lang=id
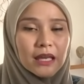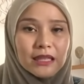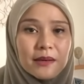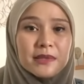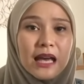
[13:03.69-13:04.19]

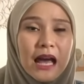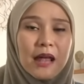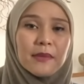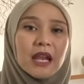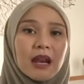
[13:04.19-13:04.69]
kita bisa
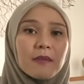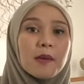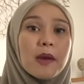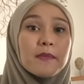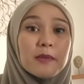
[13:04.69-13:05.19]
ngalamin yang
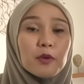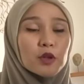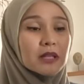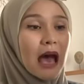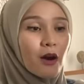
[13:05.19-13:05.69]
namanya baby
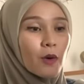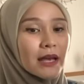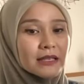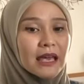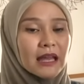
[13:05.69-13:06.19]
blues aku
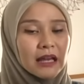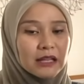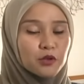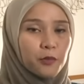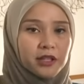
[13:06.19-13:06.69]
aja yang dengan
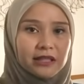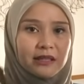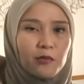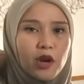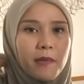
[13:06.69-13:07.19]
support
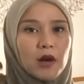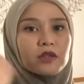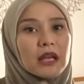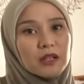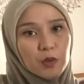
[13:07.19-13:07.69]
sistem udah
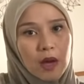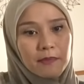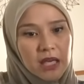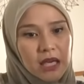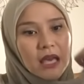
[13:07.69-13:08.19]
bagus ada
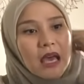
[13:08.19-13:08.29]
suami